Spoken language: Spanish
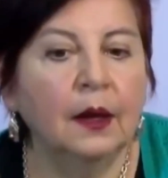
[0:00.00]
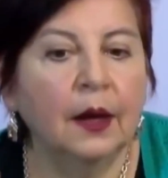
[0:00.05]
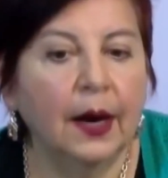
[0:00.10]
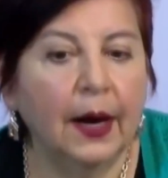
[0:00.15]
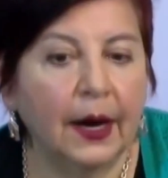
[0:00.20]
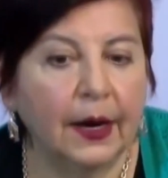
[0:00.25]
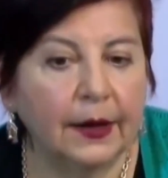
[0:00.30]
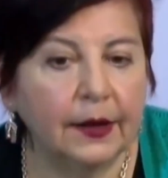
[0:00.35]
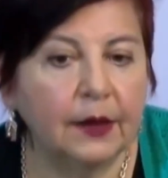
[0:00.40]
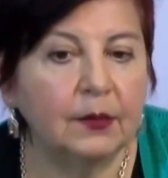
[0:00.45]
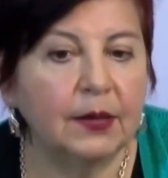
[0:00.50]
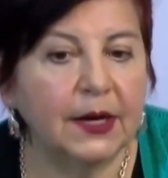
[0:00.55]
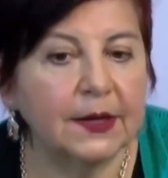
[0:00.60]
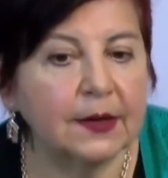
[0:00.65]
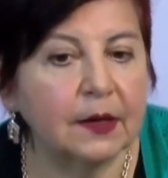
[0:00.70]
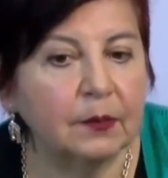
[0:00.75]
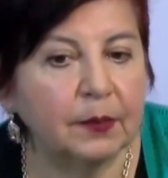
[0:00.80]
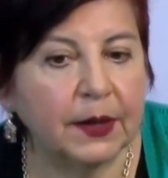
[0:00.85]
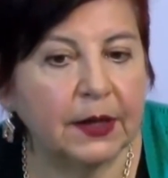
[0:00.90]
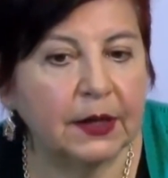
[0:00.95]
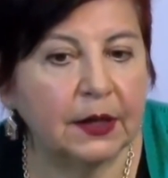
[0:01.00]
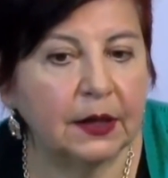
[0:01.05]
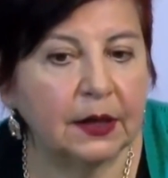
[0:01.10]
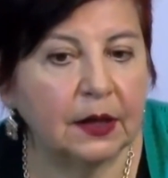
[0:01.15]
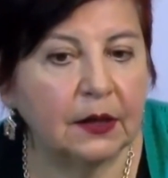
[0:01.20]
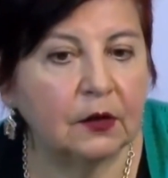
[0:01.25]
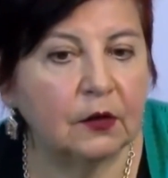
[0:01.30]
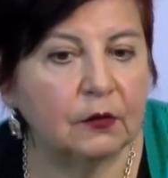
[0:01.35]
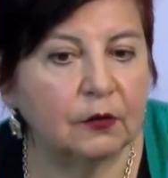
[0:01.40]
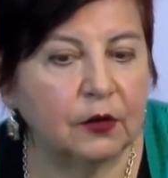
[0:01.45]
Además, en
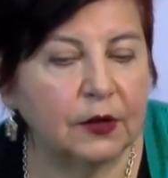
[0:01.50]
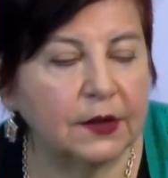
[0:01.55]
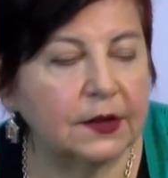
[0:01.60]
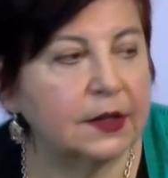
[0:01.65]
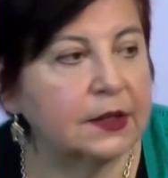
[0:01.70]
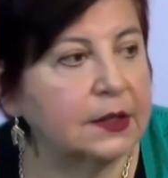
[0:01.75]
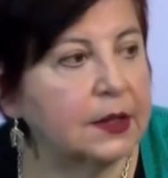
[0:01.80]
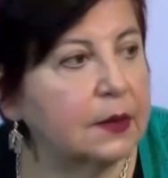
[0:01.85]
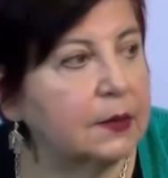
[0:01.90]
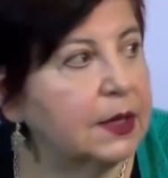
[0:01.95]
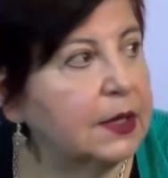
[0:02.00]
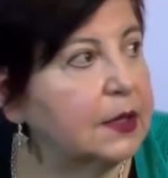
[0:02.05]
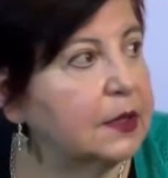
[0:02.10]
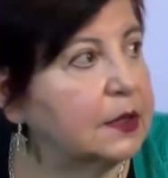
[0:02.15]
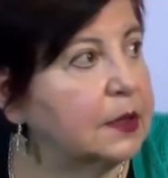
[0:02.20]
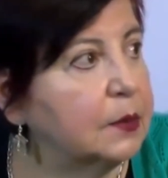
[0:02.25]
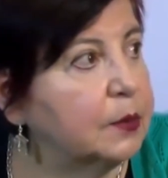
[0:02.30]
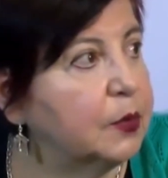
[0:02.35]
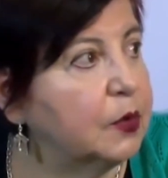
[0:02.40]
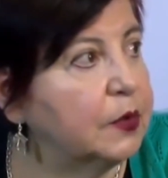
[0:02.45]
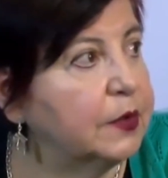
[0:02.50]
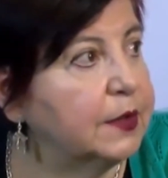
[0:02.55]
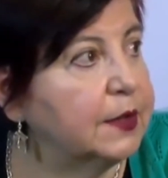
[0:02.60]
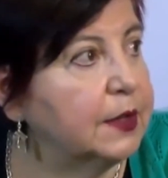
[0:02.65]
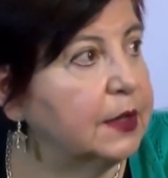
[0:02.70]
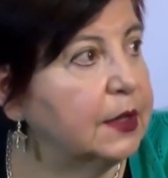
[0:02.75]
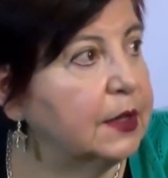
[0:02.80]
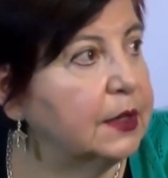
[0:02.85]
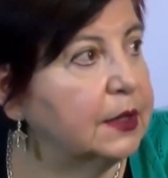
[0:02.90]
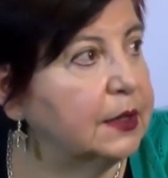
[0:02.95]
paralelo, Fuerzas Armadas y
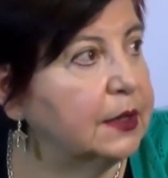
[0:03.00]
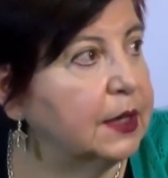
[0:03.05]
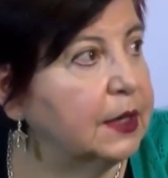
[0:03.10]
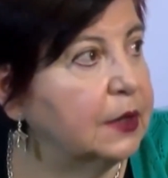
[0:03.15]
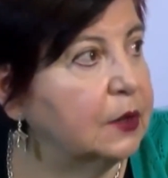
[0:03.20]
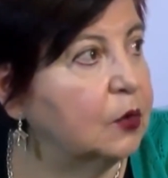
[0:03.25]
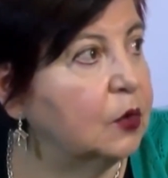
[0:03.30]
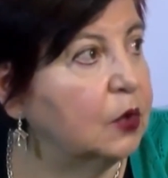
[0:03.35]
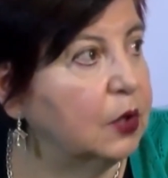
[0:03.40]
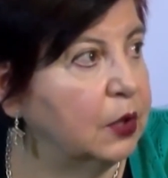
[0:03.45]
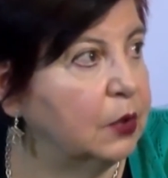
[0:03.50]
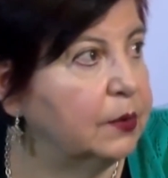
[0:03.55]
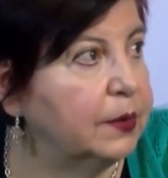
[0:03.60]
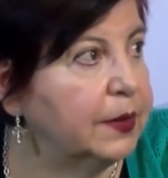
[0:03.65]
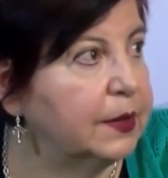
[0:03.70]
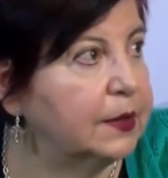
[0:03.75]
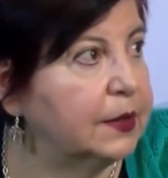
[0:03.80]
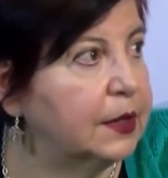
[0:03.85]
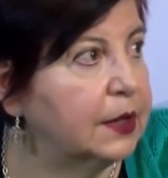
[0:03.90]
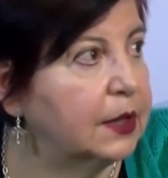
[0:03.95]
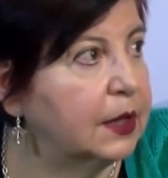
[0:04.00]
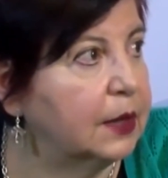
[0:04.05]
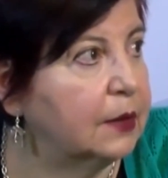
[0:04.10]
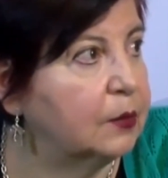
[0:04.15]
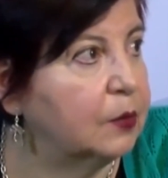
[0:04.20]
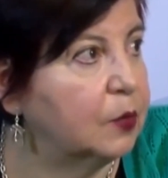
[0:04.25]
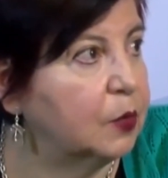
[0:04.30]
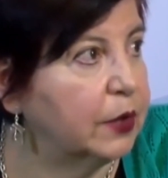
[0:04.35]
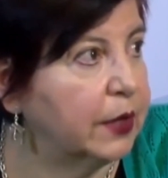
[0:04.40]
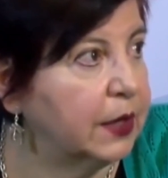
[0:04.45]
Policía ya no le obedecían a Evo
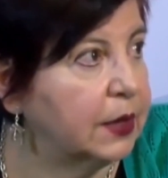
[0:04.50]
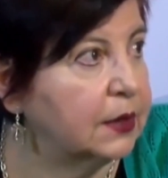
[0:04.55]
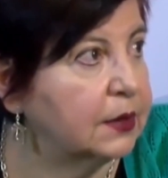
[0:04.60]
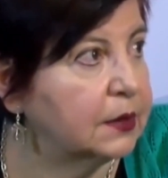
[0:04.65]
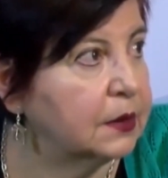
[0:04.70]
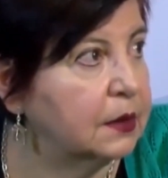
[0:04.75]
Morales.